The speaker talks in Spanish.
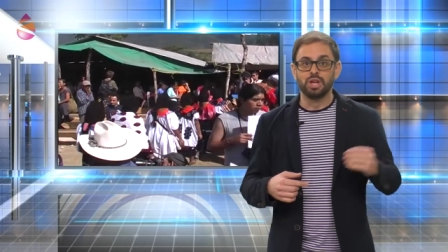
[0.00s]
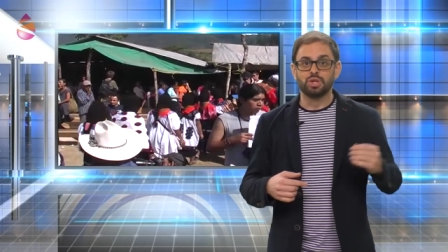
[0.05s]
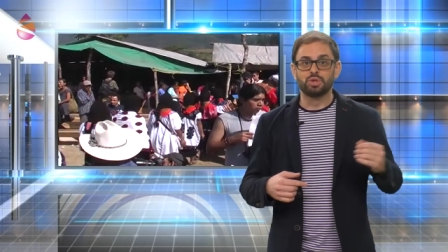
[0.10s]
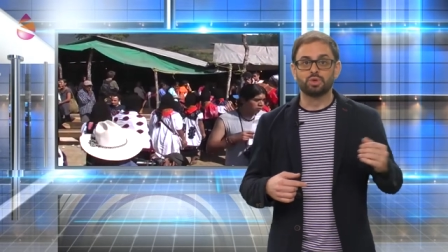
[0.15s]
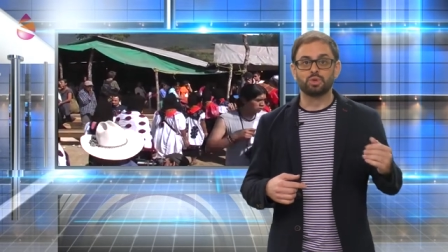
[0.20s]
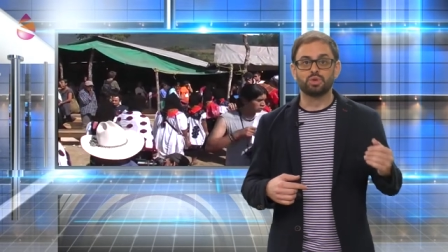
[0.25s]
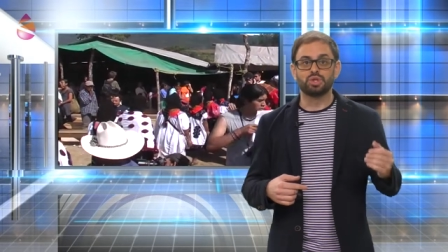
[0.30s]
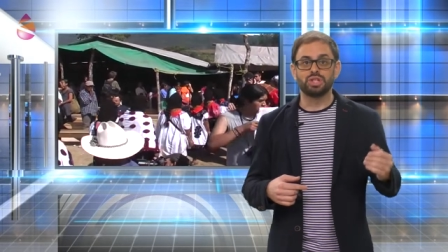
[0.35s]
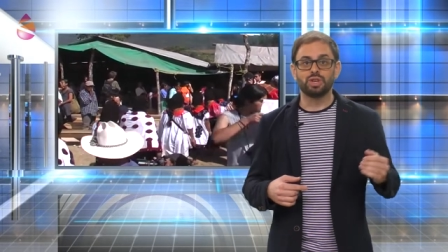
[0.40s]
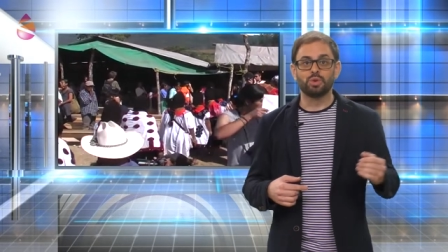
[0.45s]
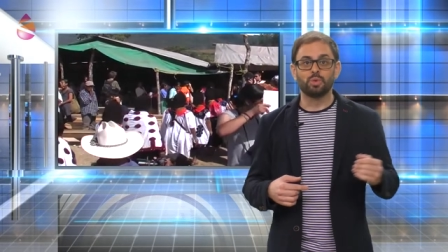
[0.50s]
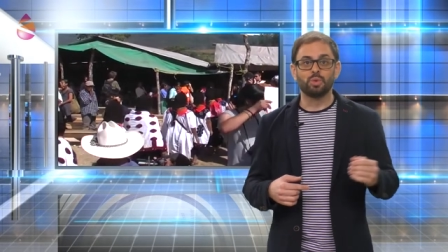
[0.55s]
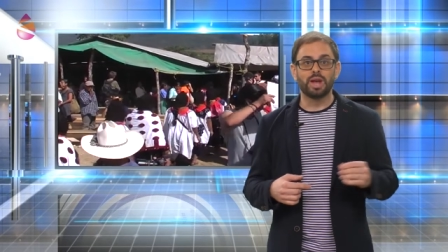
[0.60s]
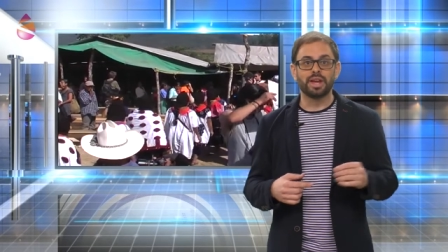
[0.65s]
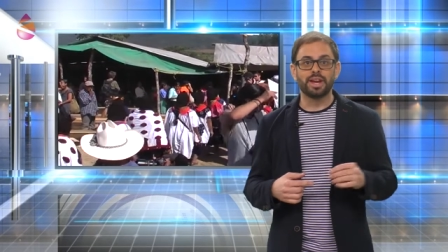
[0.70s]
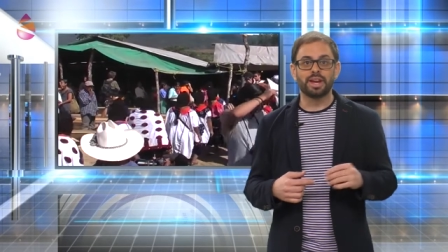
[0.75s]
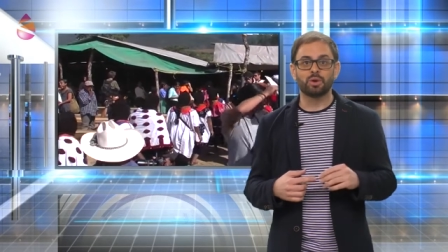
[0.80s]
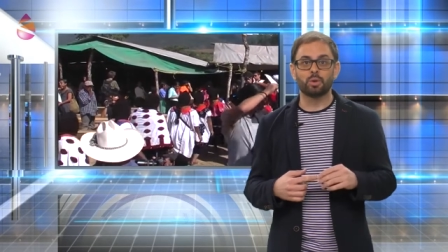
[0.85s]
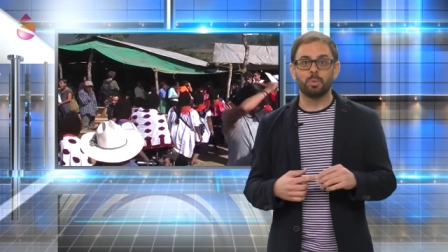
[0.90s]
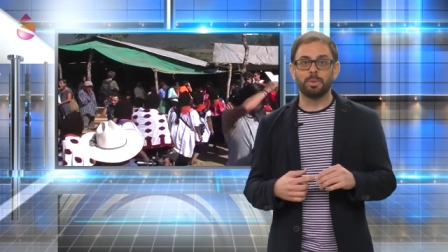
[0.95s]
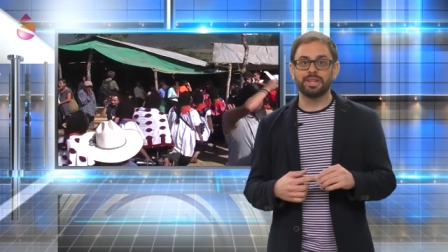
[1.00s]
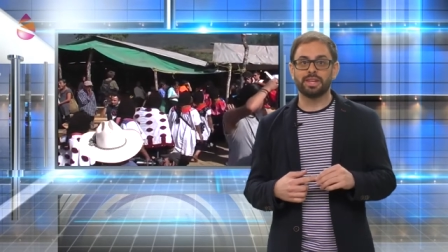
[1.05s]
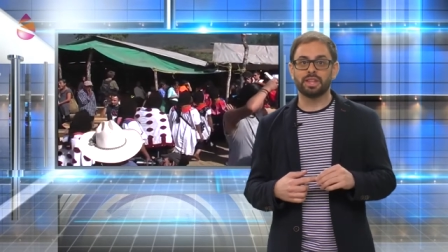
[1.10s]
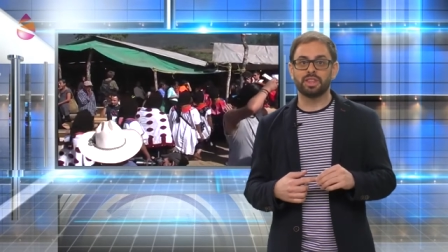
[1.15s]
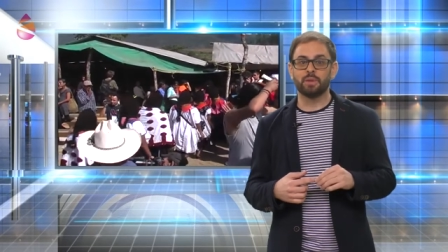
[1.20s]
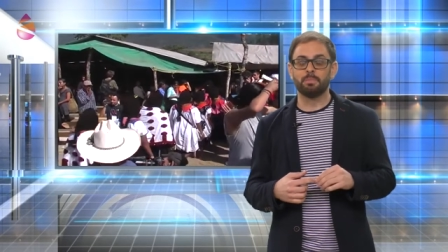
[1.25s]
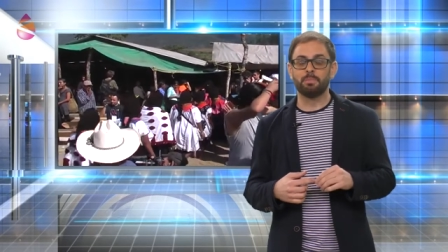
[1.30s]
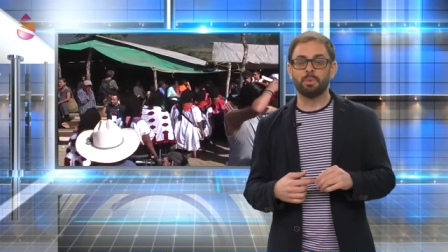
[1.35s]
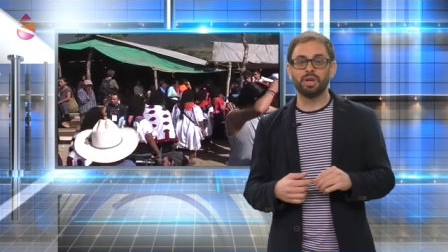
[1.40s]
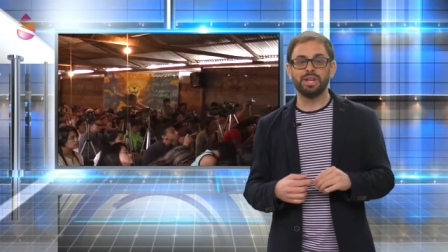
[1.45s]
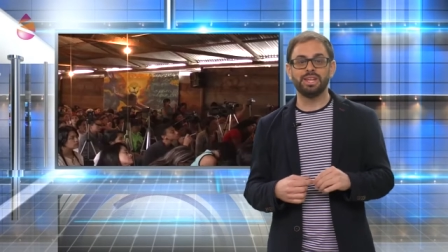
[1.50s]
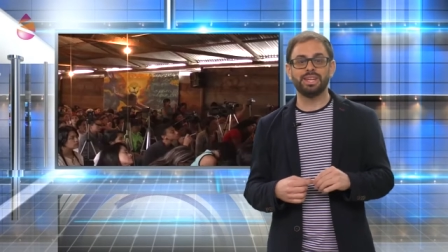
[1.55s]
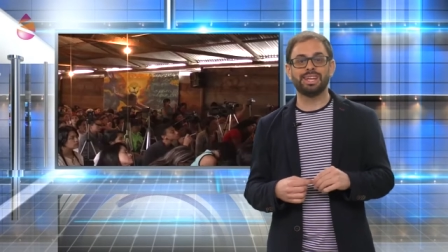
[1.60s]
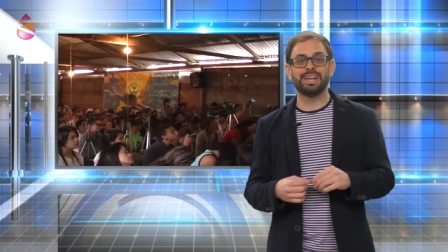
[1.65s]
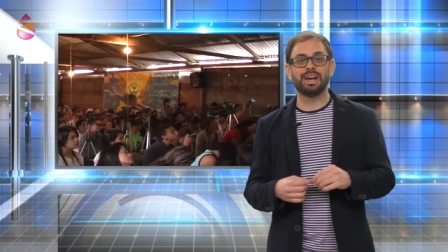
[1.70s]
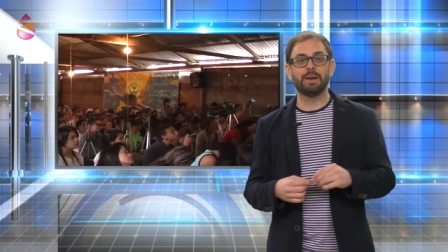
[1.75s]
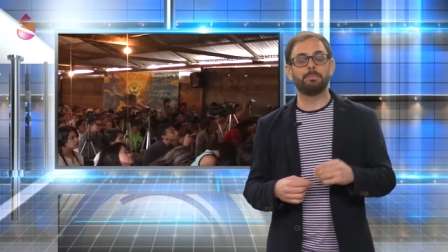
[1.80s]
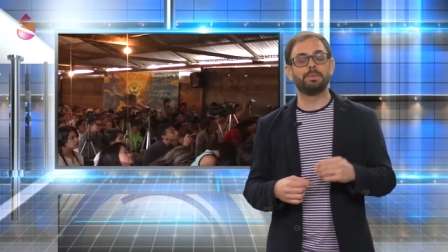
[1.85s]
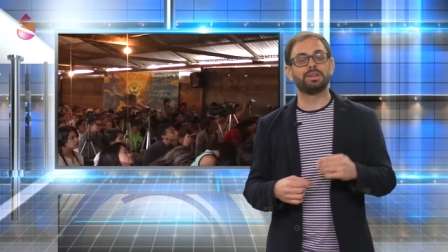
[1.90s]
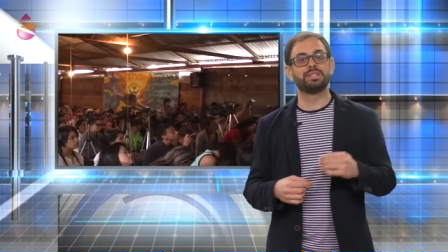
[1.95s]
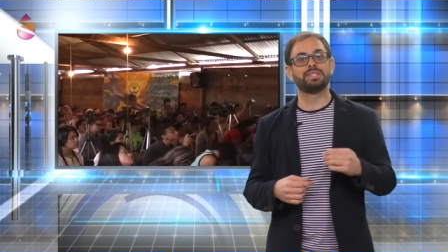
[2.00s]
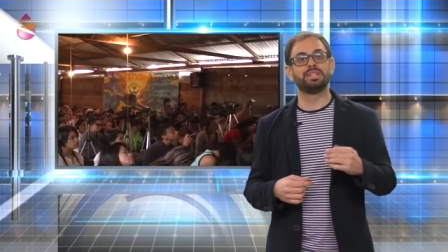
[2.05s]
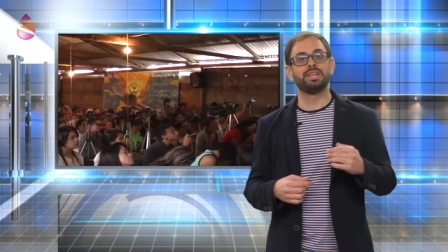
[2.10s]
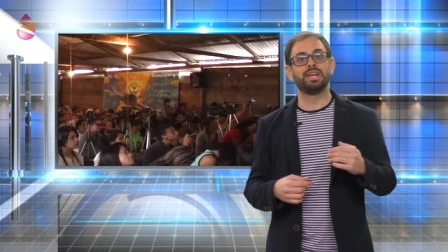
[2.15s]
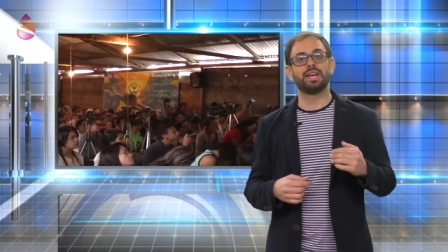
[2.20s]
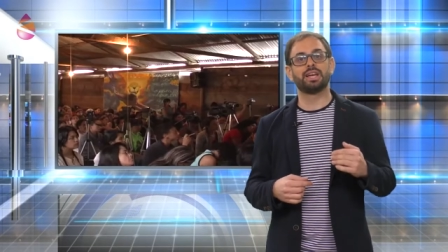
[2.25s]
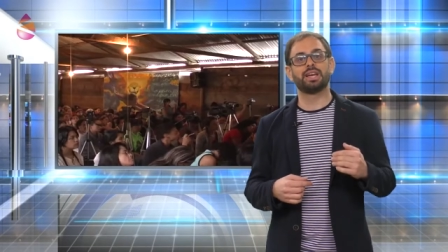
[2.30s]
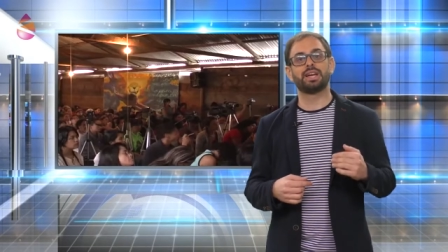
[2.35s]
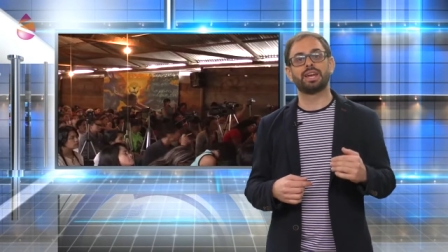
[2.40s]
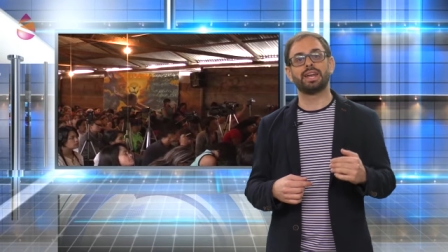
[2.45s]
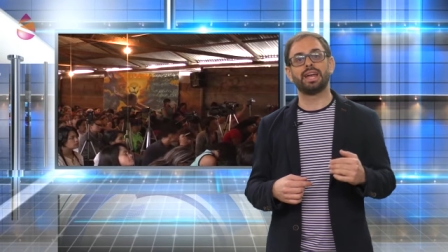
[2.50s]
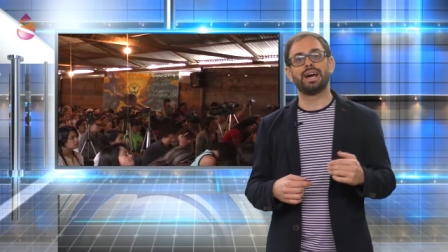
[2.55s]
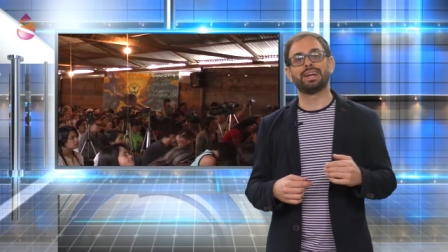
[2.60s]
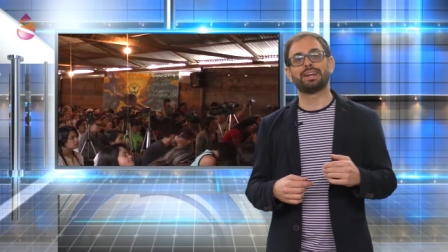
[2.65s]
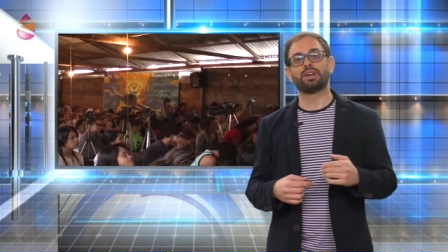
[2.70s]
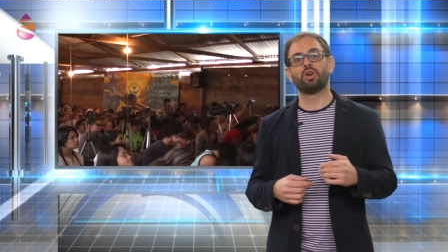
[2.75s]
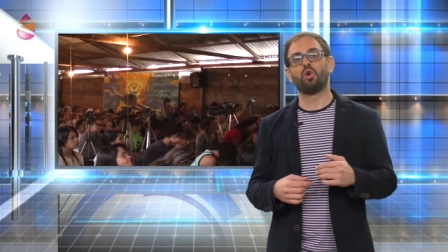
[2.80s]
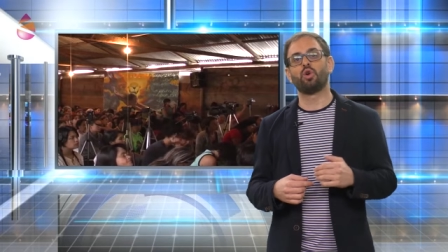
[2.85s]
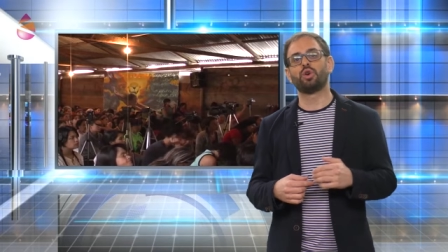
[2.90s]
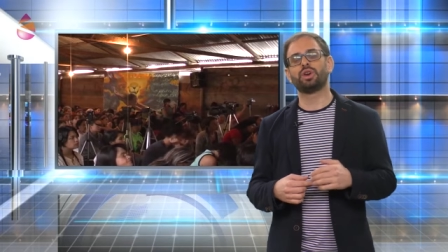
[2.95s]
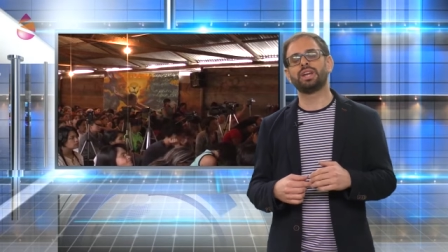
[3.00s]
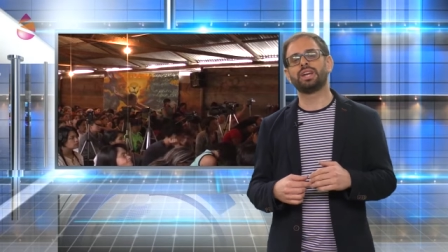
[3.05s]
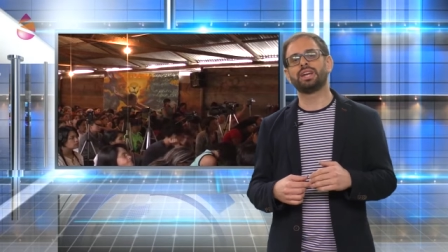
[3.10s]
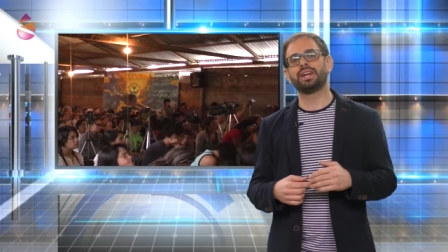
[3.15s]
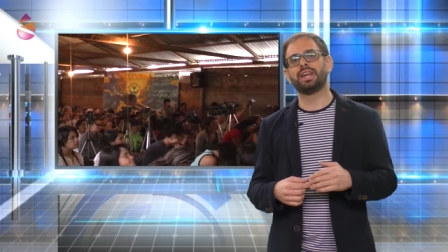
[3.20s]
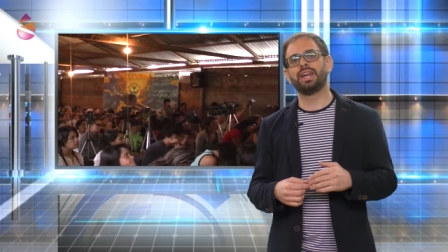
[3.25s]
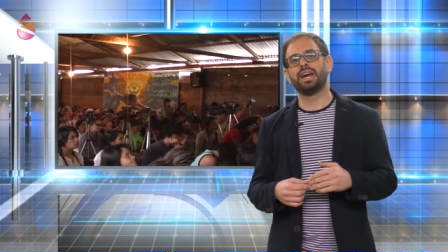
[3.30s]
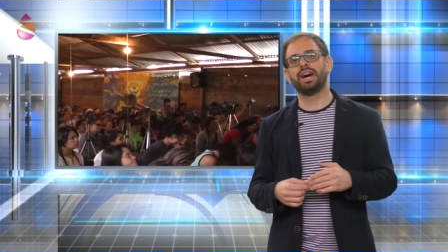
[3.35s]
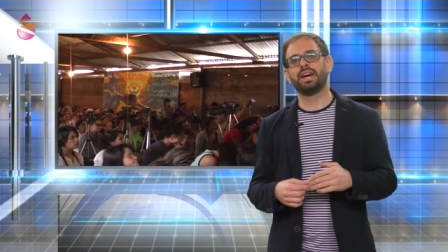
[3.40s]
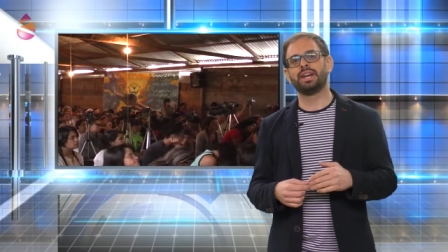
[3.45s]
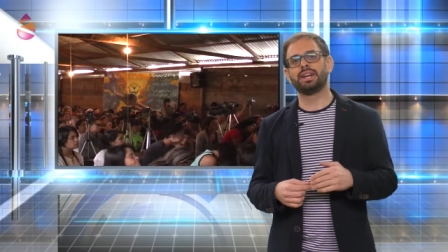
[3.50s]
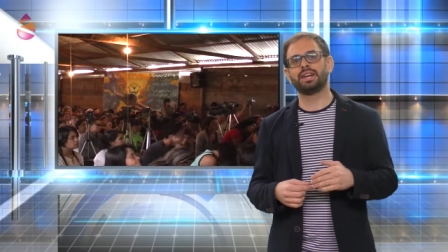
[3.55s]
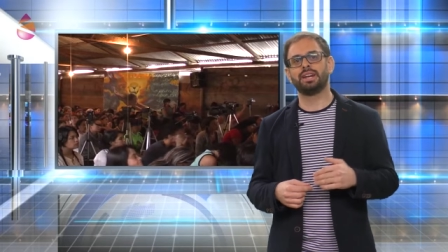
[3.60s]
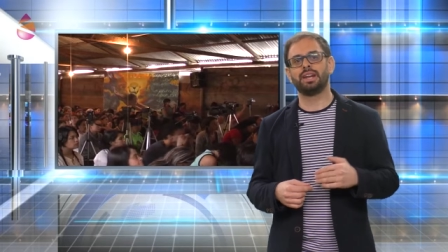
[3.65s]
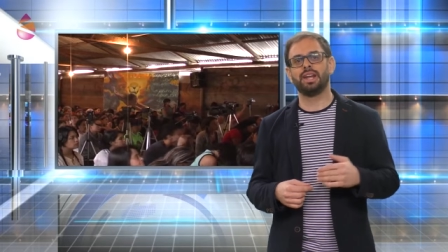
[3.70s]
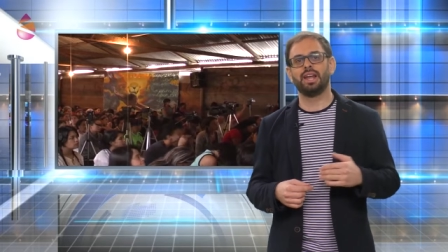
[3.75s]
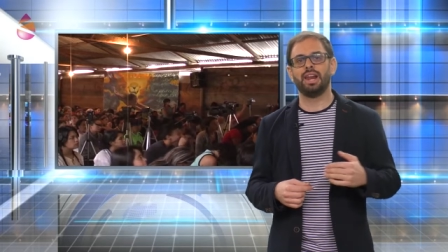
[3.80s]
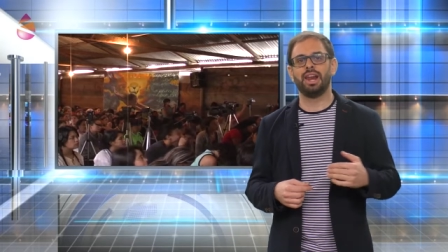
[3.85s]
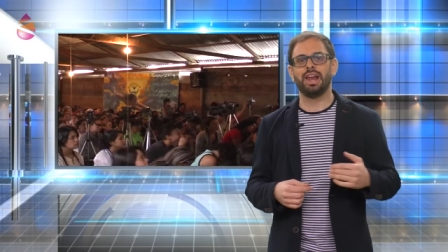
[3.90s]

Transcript: Su singular argumentación política persigue crear o recrear